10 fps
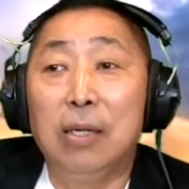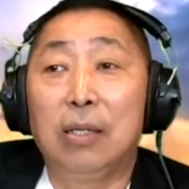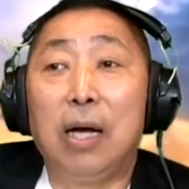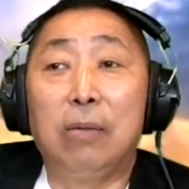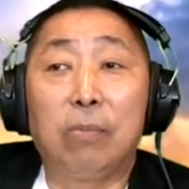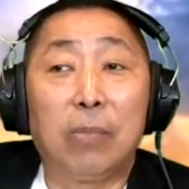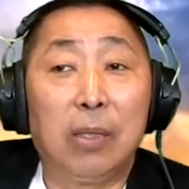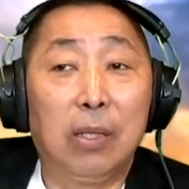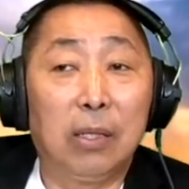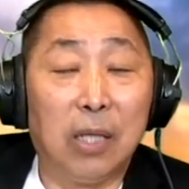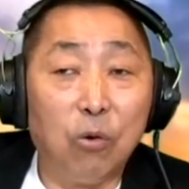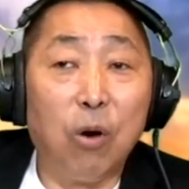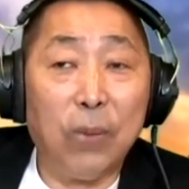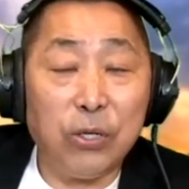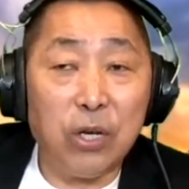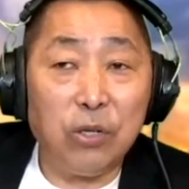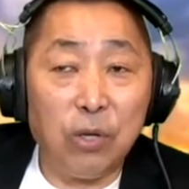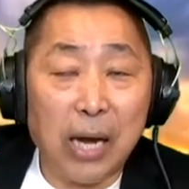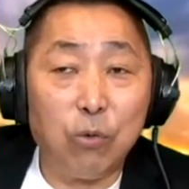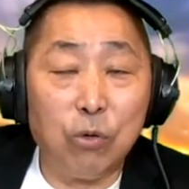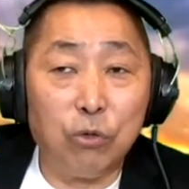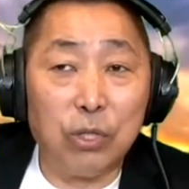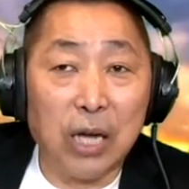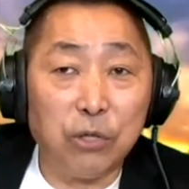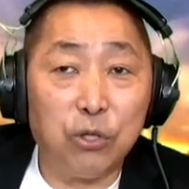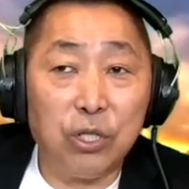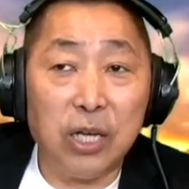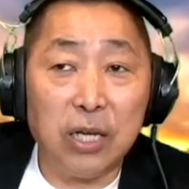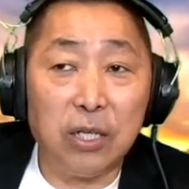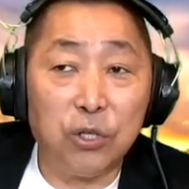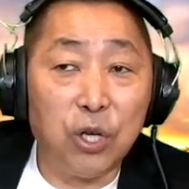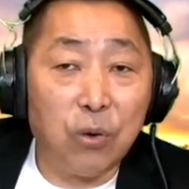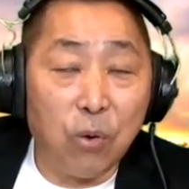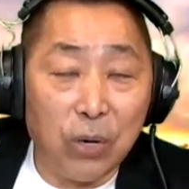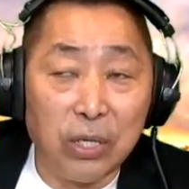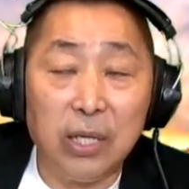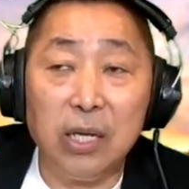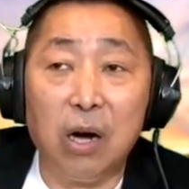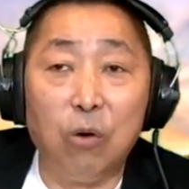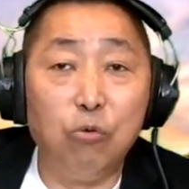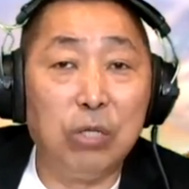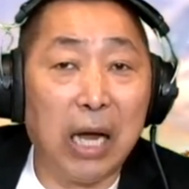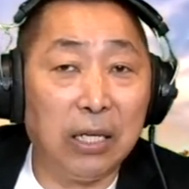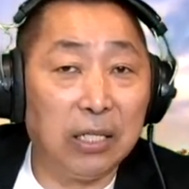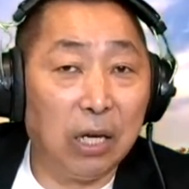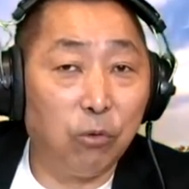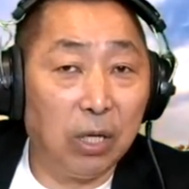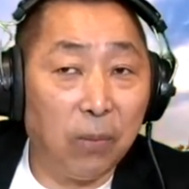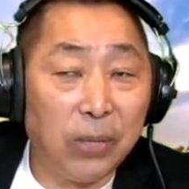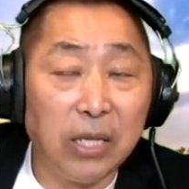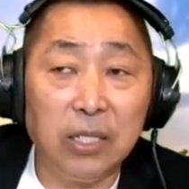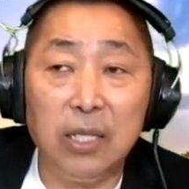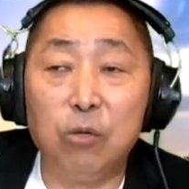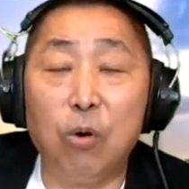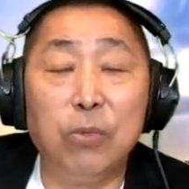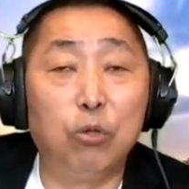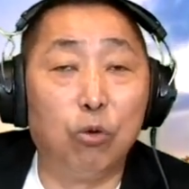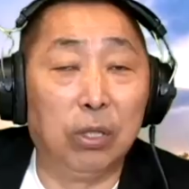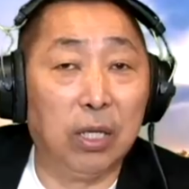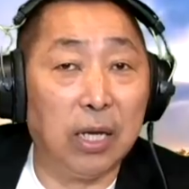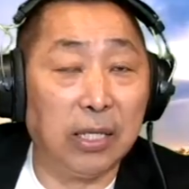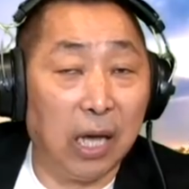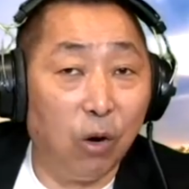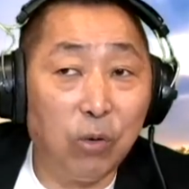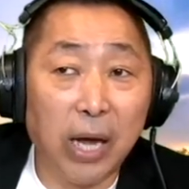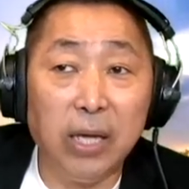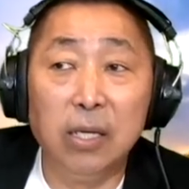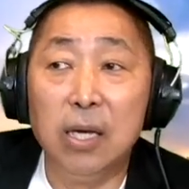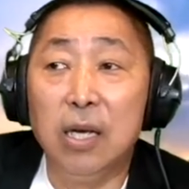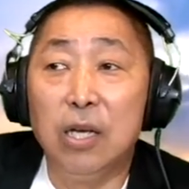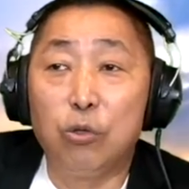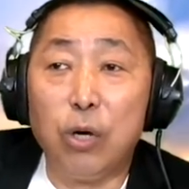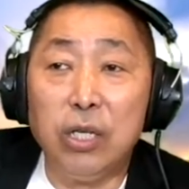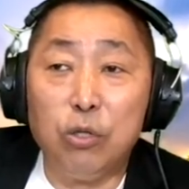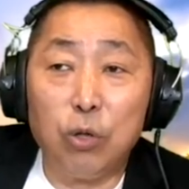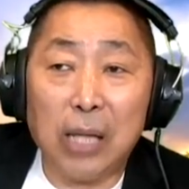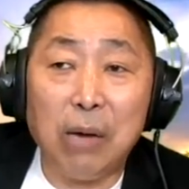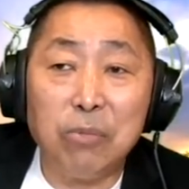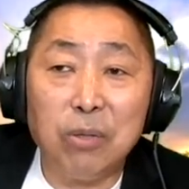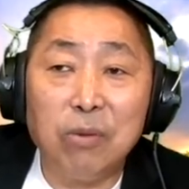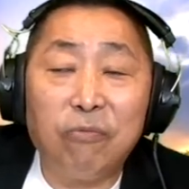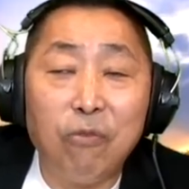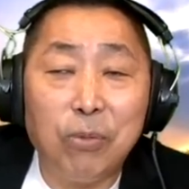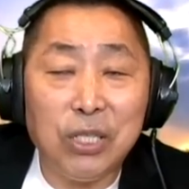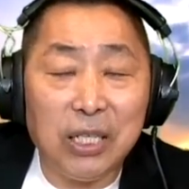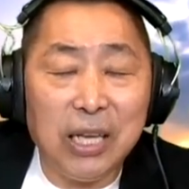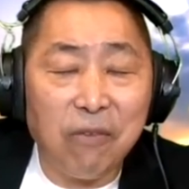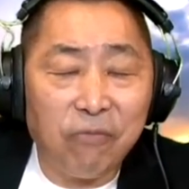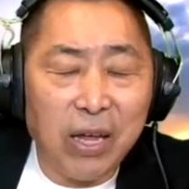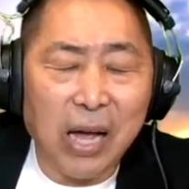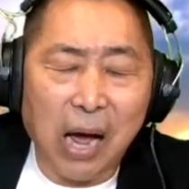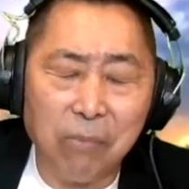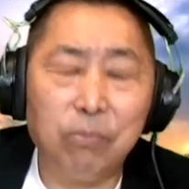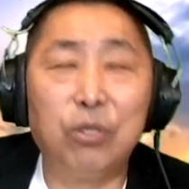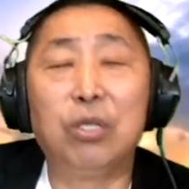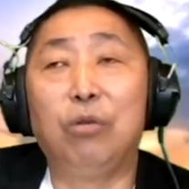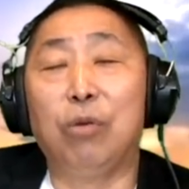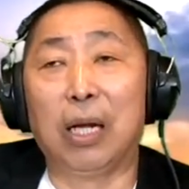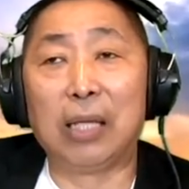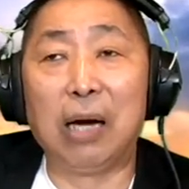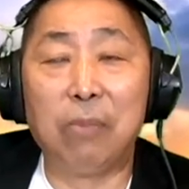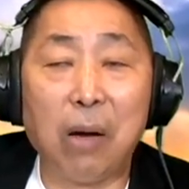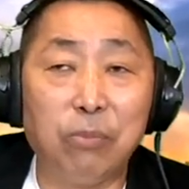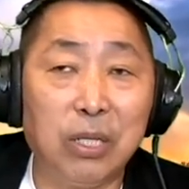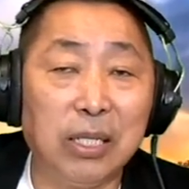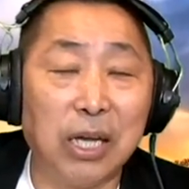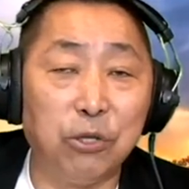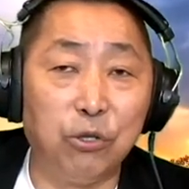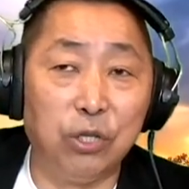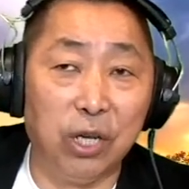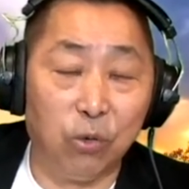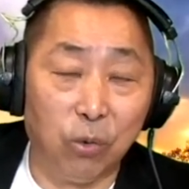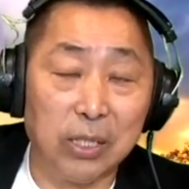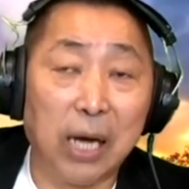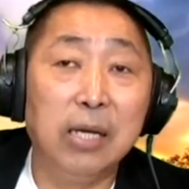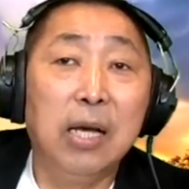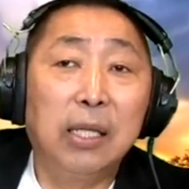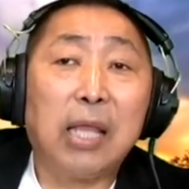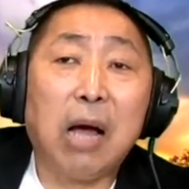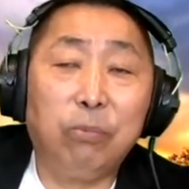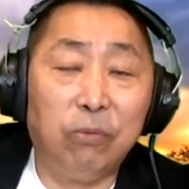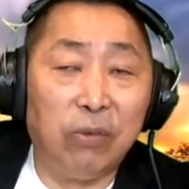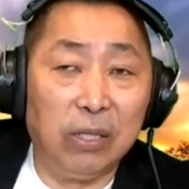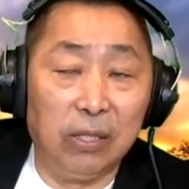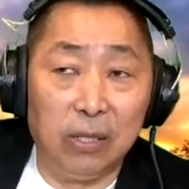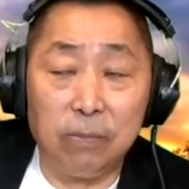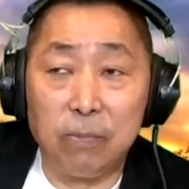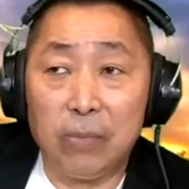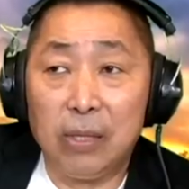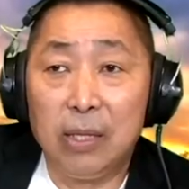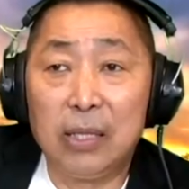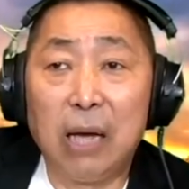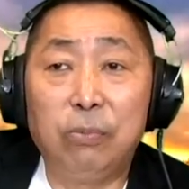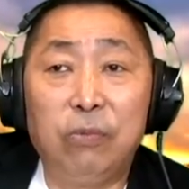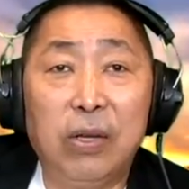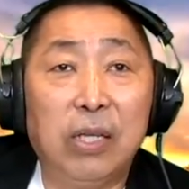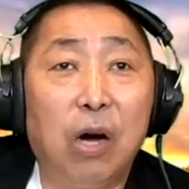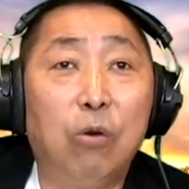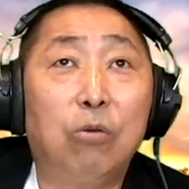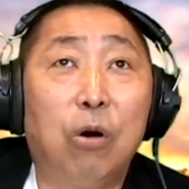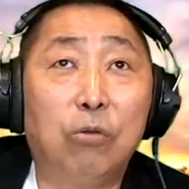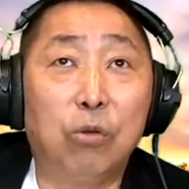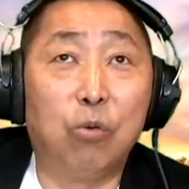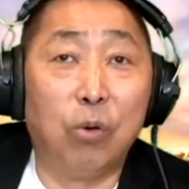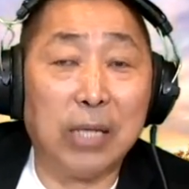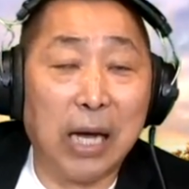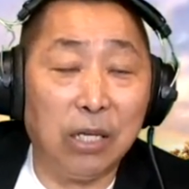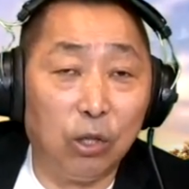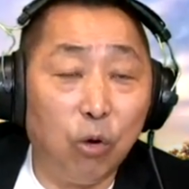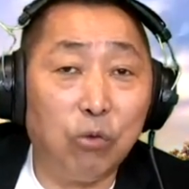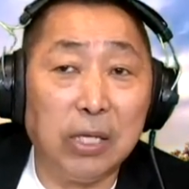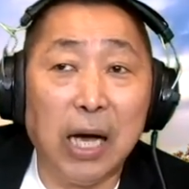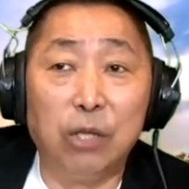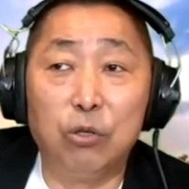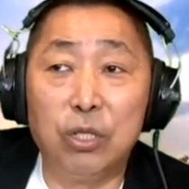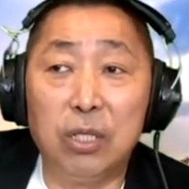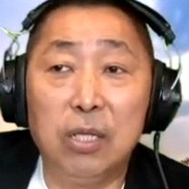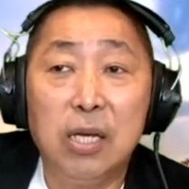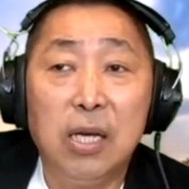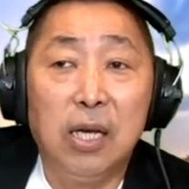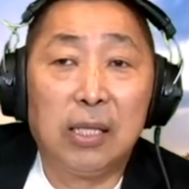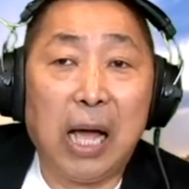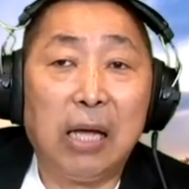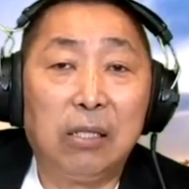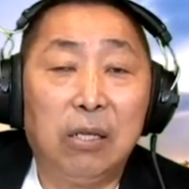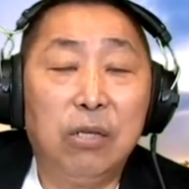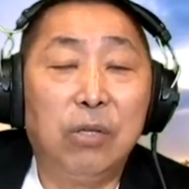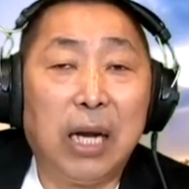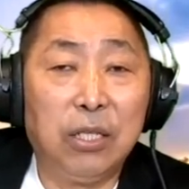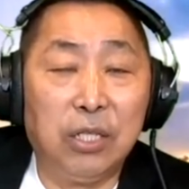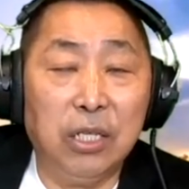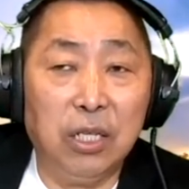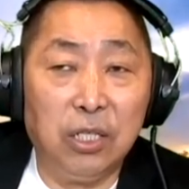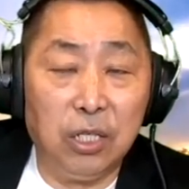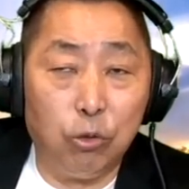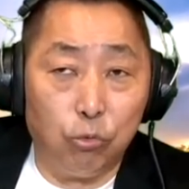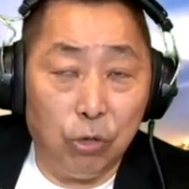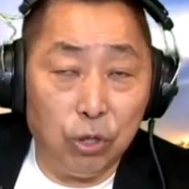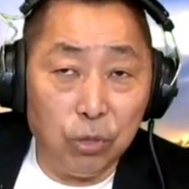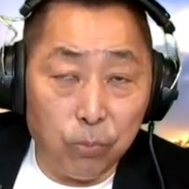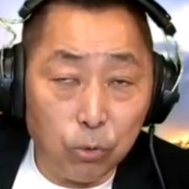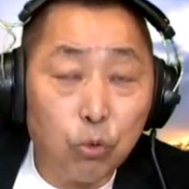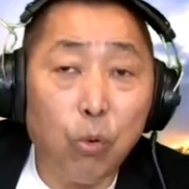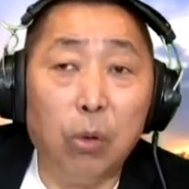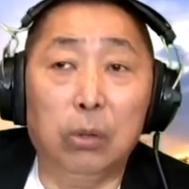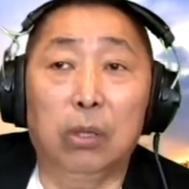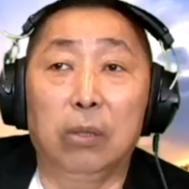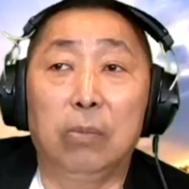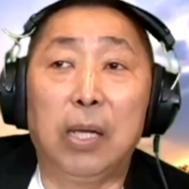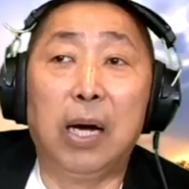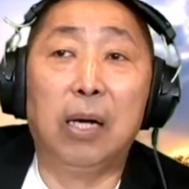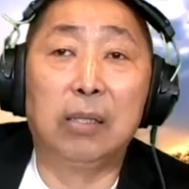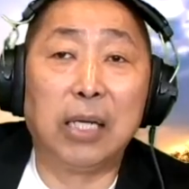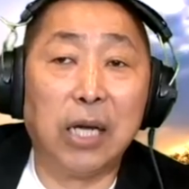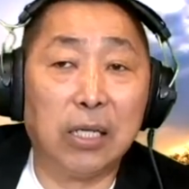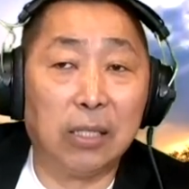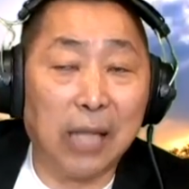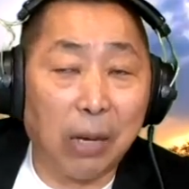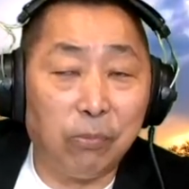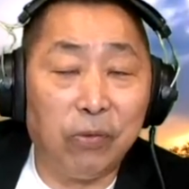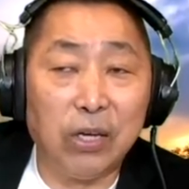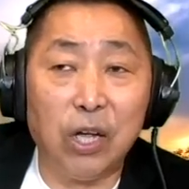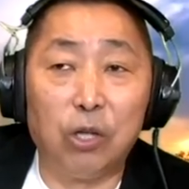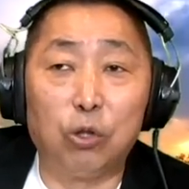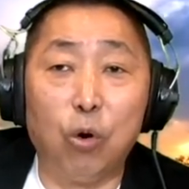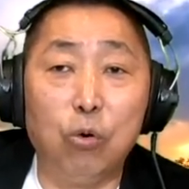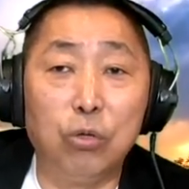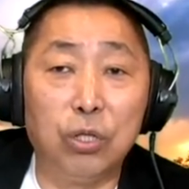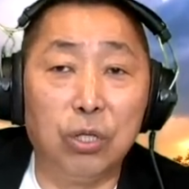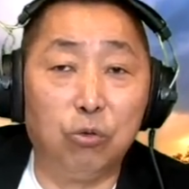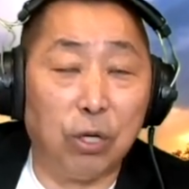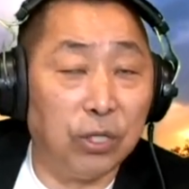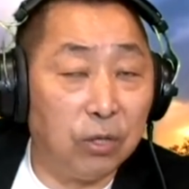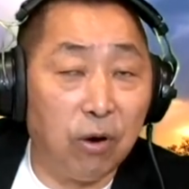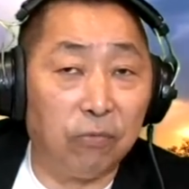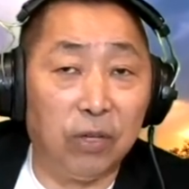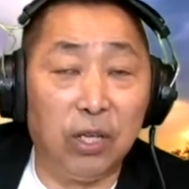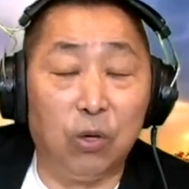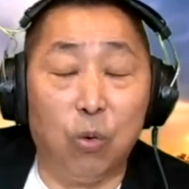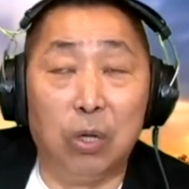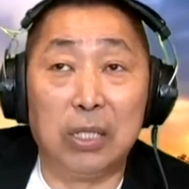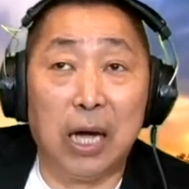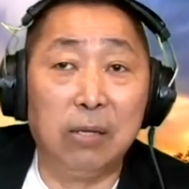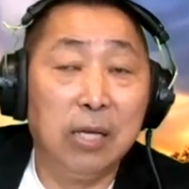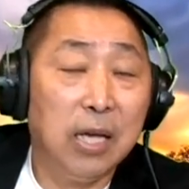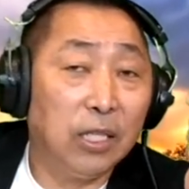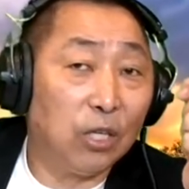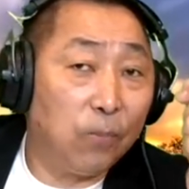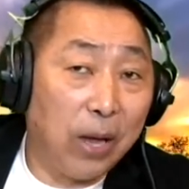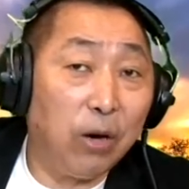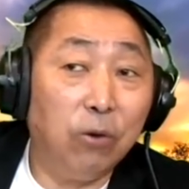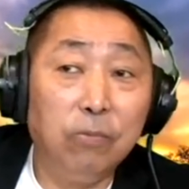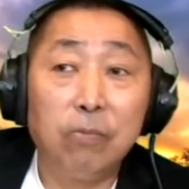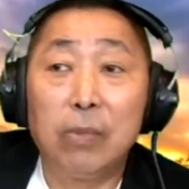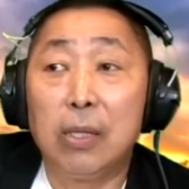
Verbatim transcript: 那德国本身，因为它过去长时间的社会稳定啊，物价呢相对的偏低，国民所得呢也 OK。所以你说他们是不是付不起电费？还不至于了。他怕不是第三世界国家，大部分的大部分的欧欧洲国家呢都一样，就是它的因为它的经济基础呢是不错的。那再加上大部分呢都是准社会福利国家，像是北欧。